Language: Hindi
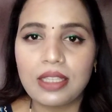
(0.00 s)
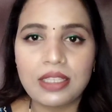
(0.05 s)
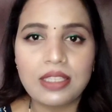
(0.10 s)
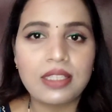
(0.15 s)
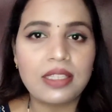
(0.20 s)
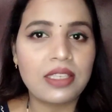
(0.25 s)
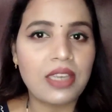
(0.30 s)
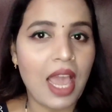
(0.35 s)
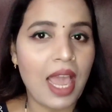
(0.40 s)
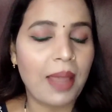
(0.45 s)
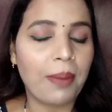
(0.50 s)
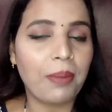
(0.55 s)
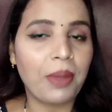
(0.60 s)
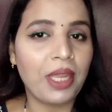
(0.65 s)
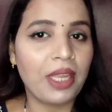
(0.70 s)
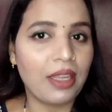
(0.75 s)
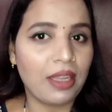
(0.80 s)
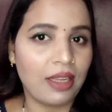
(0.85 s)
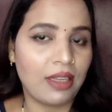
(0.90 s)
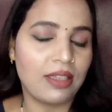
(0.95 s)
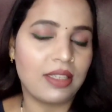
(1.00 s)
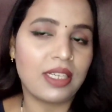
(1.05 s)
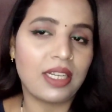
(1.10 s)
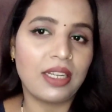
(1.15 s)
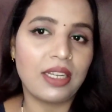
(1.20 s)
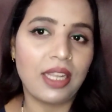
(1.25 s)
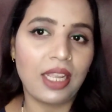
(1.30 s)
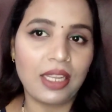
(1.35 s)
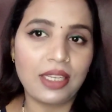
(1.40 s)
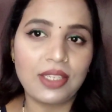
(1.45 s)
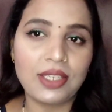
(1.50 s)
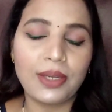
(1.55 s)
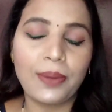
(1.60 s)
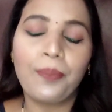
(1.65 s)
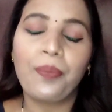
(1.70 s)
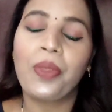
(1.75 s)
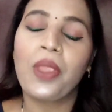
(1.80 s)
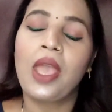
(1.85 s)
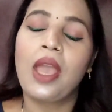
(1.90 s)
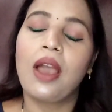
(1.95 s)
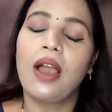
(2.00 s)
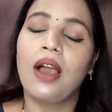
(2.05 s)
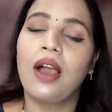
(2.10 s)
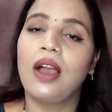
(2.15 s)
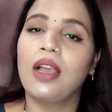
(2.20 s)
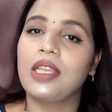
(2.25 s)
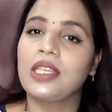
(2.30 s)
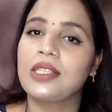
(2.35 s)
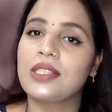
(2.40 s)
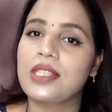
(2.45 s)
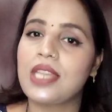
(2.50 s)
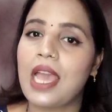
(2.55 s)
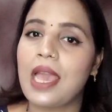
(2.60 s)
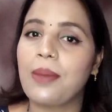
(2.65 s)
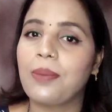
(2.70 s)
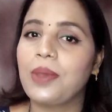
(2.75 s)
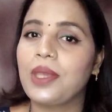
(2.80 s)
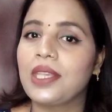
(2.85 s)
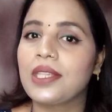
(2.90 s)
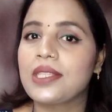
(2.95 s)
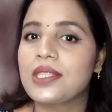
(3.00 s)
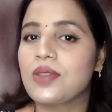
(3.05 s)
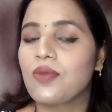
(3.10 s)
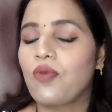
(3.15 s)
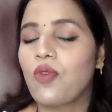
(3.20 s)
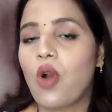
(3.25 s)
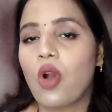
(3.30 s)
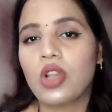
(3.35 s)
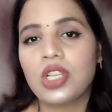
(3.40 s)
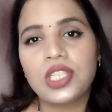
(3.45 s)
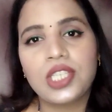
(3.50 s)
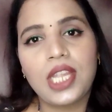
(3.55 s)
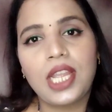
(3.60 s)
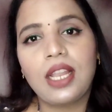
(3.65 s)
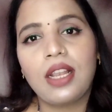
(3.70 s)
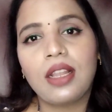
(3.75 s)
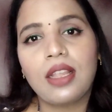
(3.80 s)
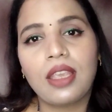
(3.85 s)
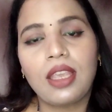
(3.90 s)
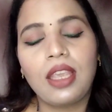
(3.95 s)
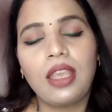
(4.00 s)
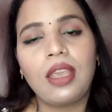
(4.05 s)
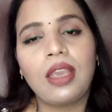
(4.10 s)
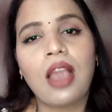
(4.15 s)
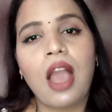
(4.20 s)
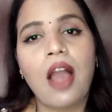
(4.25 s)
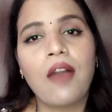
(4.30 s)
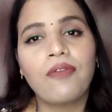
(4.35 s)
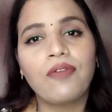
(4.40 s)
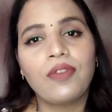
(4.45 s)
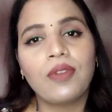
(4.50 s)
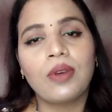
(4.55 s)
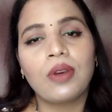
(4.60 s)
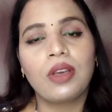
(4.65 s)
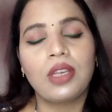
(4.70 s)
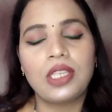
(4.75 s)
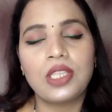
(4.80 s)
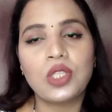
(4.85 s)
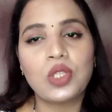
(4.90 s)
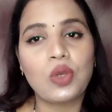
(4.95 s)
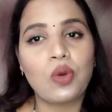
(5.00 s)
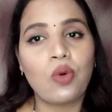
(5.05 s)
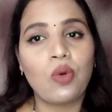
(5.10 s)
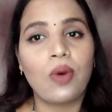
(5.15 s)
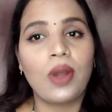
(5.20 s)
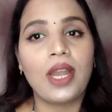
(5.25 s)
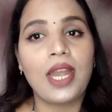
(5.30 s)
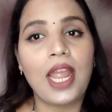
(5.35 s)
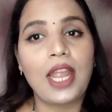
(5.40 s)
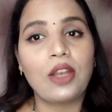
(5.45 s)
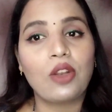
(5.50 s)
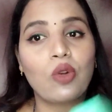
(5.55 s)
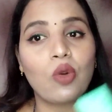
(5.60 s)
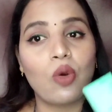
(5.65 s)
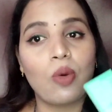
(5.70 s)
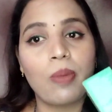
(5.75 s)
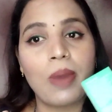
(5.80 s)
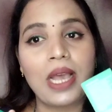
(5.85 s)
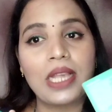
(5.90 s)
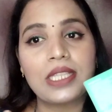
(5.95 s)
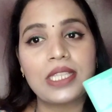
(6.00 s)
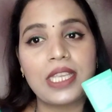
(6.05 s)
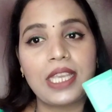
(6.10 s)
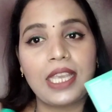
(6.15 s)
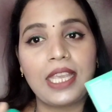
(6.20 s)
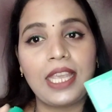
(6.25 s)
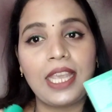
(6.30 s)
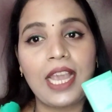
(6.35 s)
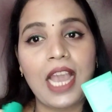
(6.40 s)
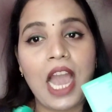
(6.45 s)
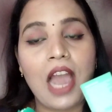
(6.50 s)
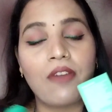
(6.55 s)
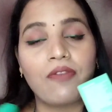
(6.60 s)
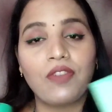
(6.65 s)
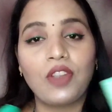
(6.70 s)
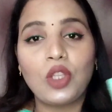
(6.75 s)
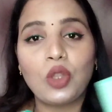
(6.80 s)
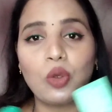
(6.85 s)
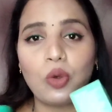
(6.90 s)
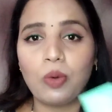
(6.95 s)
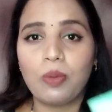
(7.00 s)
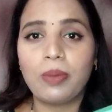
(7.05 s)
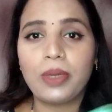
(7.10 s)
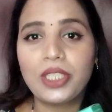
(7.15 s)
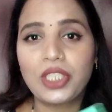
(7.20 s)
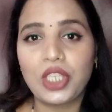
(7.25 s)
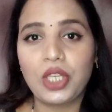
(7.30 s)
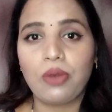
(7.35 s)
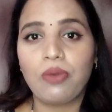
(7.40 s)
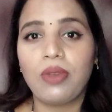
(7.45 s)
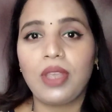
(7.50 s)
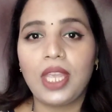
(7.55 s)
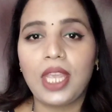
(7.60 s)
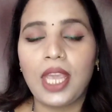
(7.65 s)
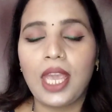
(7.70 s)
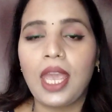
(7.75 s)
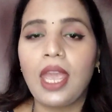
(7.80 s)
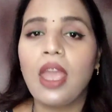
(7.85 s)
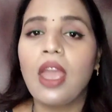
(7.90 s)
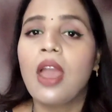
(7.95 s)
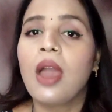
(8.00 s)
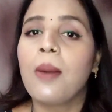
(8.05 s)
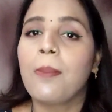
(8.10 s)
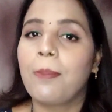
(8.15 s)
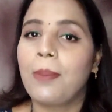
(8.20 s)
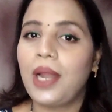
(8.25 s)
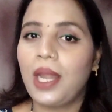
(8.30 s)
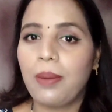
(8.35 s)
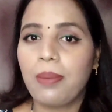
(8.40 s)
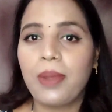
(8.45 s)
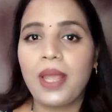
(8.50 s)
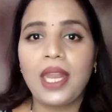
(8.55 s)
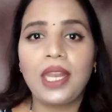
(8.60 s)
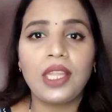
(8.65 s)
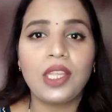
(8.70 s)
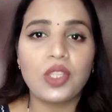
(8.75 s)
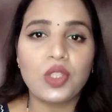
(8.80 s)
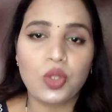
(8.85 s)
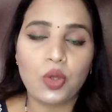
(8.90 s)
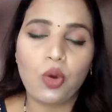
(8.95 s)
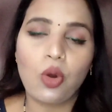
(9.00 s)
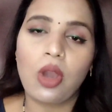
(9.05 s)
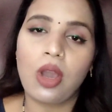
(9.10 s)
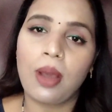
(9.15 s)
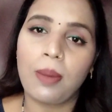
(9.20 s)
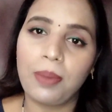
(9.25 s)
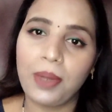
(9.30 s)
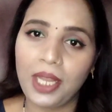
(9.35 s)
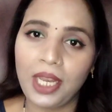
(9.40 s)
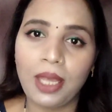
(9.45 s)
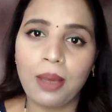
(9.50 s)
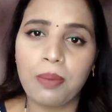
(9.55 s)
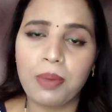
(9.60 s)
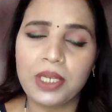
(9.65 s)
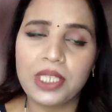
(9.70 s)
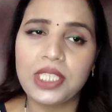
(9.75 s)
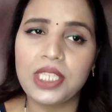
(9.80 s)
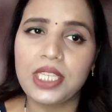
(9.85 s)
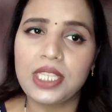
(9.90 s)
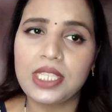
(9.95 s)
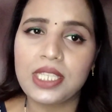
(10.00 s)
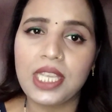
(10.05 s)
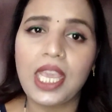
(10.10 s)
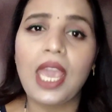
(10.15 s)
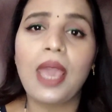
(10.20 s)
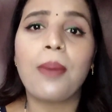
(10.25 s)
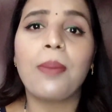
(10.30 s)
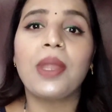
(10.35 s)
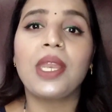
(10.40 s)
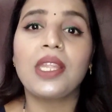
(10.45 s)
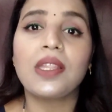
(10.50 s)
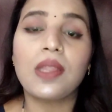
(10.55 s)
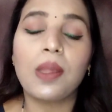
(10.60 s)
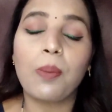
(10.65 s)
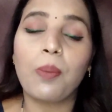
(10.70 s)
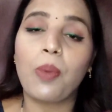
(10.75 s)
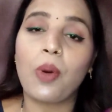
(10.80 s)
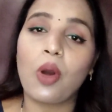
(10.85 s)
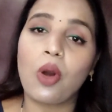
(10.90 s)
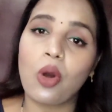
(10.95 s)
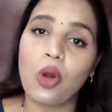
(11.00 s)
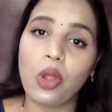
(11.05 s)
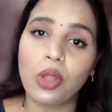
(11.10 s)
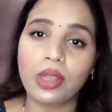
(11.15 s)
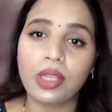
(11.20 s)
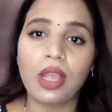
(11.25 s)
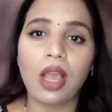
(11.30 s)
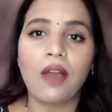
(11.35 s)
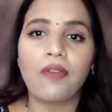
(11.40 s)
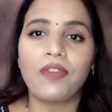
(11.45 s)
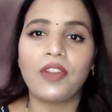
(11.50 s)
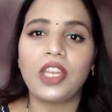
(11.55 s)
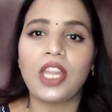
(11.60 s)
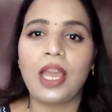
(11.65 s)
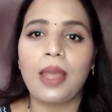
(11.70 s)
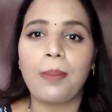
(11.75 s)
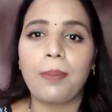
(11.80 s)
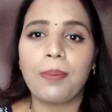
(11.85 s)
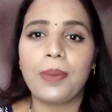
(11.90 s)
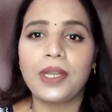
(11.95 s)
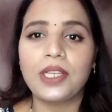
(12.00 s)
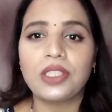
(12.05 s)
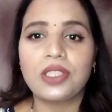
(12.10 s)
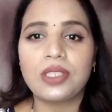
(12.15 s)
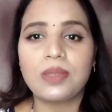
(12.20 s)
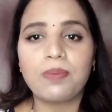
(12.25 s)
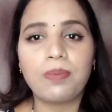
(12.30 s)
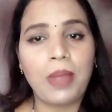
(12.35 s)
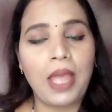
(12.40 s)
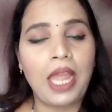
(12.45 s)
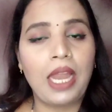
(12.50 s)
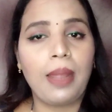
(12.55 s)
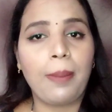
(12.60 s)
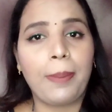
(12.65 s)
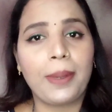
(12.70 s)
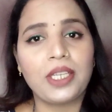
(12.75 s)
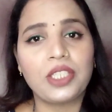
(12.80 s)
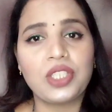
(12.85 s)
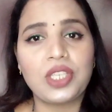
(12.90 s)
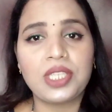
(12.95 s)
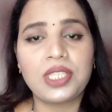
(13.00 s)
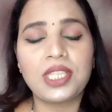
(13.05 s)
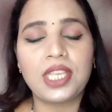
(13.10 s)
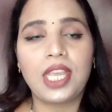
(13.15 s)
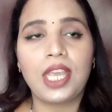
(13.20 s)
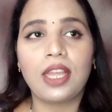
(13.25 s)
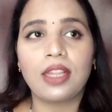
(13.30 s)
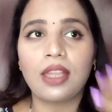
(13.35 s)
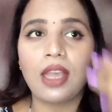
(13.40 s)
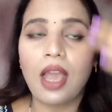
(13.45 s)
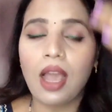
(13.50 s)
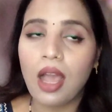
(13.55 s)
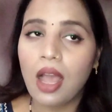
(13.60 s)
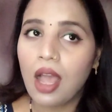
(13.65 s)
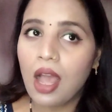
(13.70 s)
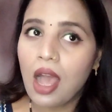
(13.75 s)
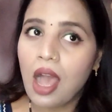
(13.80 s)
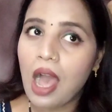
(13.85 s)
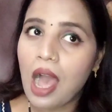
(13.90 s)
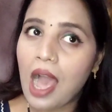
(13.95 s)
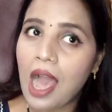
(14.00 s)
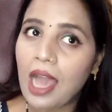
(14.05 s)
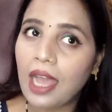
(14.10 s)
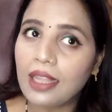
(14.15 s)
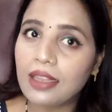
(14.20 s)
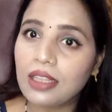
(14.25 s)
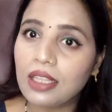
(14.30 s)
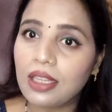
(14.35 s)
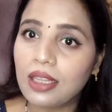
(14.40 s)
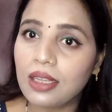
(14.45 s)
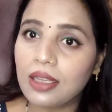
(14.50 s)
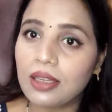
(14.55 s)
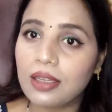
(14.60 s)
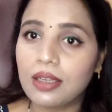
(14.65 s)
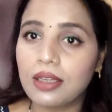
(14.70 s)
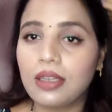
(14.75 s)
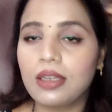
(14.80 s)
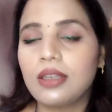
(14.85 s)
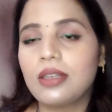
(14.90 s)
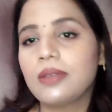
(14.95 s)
दिस टाइम इन इंटरनेट इस टाइम इस फॉक्सटेल की काफ़ी uh, इस ओवरनाइट ग्लो मास्क की काफ़ी धूम मची हुई है बट मैंने इसको अभी नहीं परचेज़ किया है मैंने इसे बहुत काफ़ी टाइम पर पहले परचेज़ किया था आई थिंक